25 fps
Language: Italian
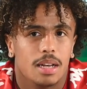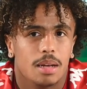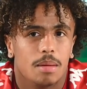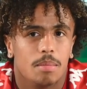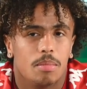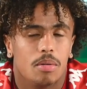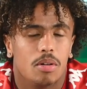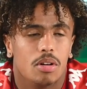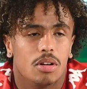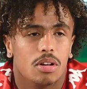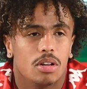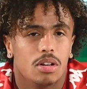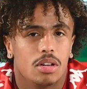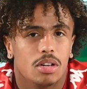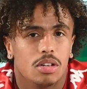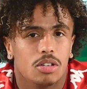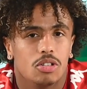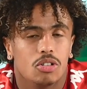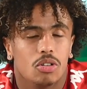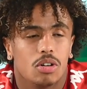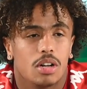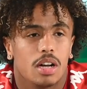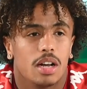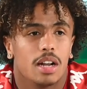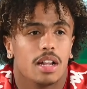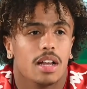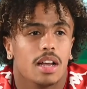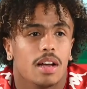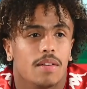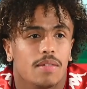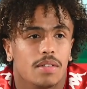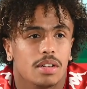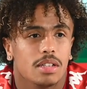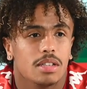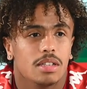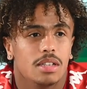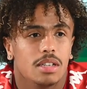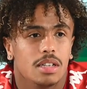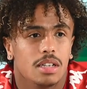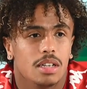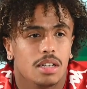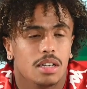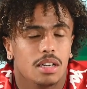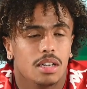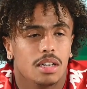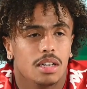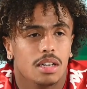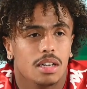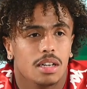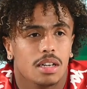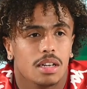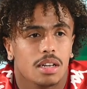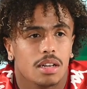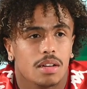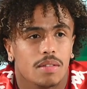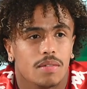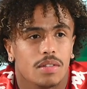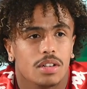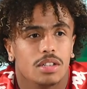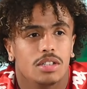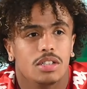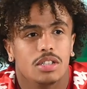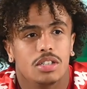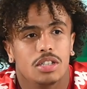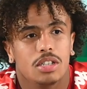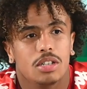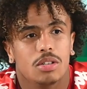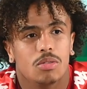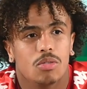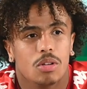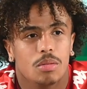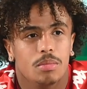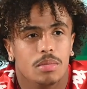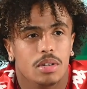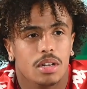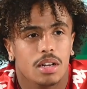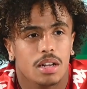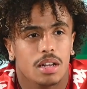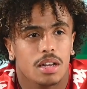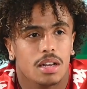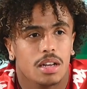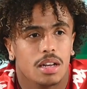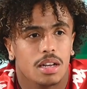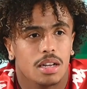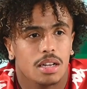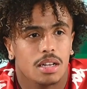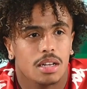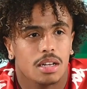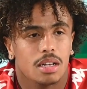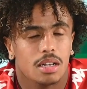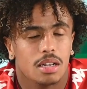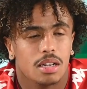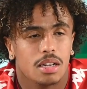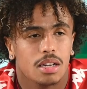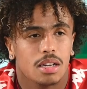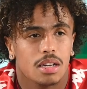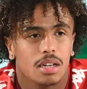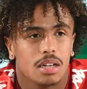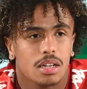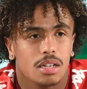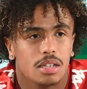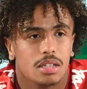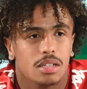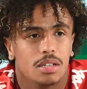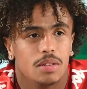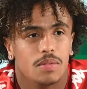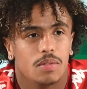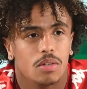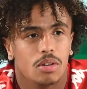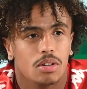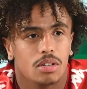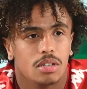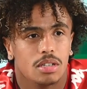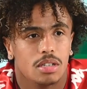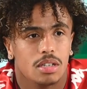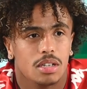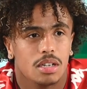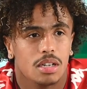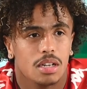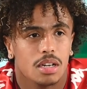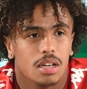Poi giocare avanti 25.000 tifosi